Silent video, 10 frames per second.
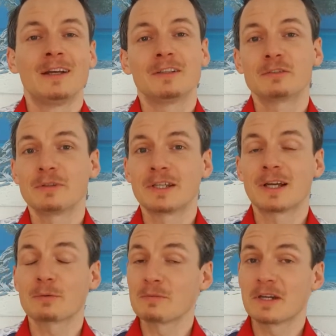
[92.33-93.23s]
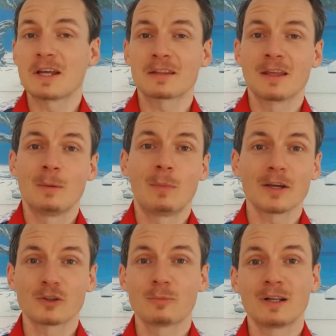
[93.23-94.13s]
Deswegen habe ich mir gedacht, mache
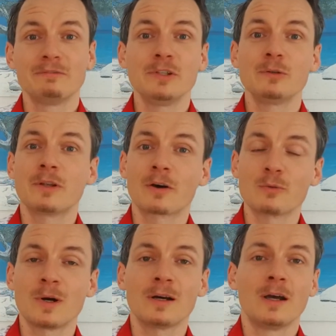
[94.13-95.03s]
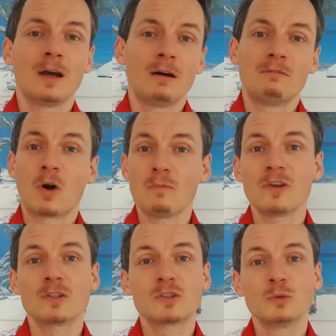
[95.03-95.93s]
ich doch mal ein Video darüber, warum
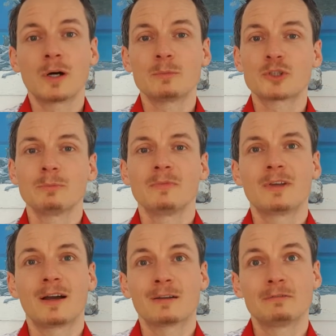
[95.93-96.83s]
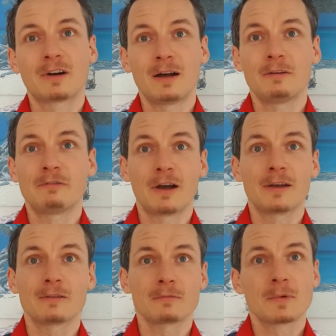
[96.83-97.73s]
wir uns nur an bestimmten Tagen
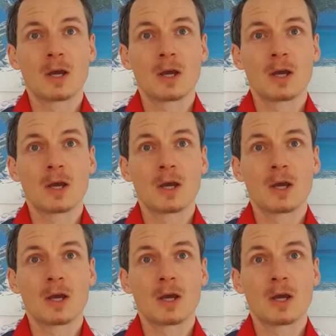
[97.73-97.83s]
feiern.